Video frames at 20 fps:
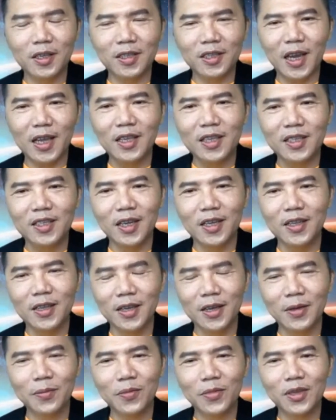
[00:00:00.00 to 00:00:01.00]
战争
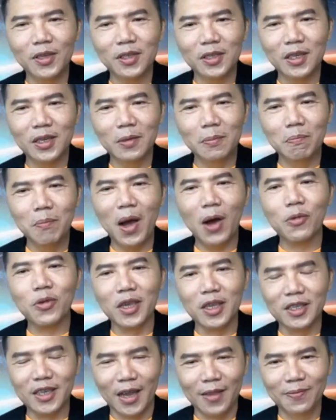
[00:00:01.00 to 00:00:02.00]
呢是贸
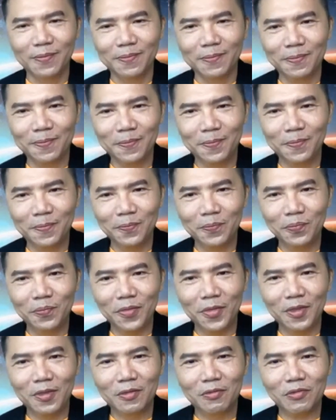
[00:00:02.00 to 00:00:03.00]
易战，
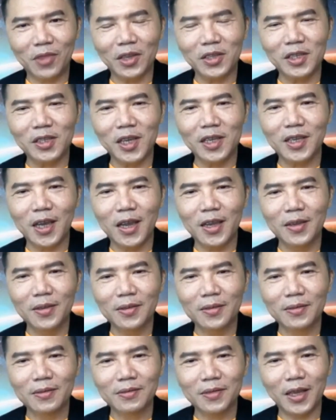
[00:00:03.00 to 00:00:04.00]
但是现
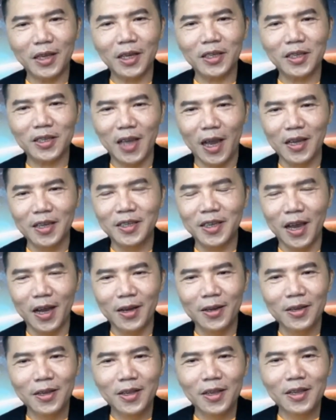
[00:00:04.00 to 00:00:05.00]
在大家想一
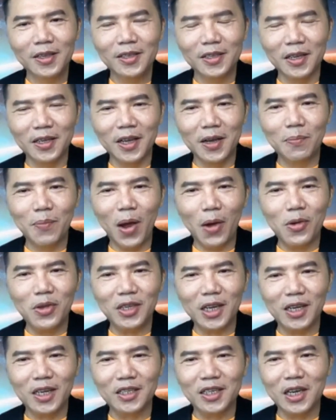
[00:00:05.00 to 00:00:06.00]
想，整个贸易
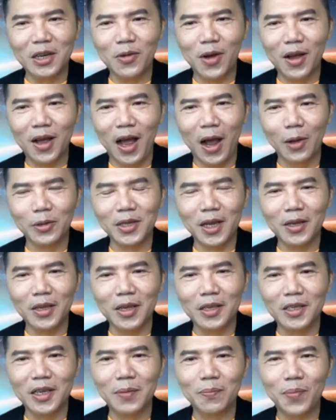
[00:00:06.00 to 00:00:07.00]
战情况好
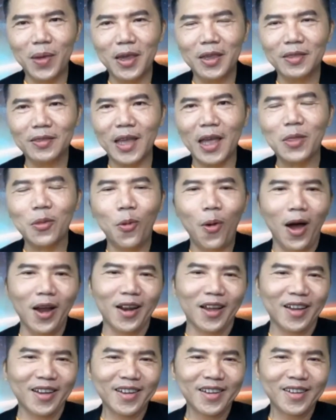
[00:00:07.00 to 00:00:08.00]
像已经被淡化
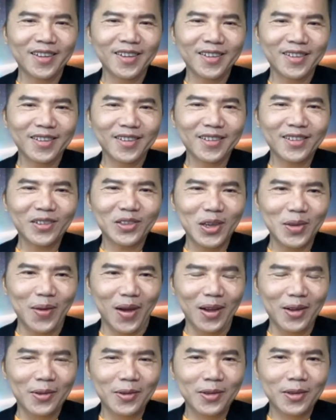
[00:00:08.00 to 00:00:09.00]
了。对
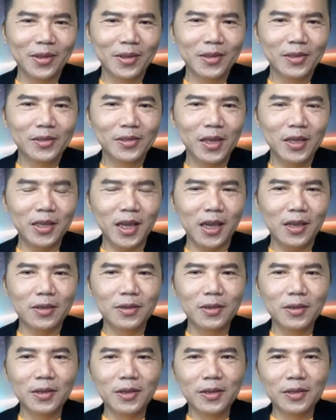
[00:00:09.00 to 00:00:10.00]
吧？对对，
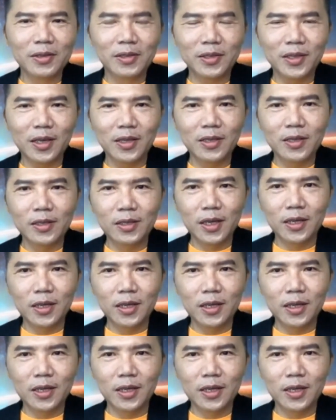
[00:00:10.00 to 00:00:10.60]
真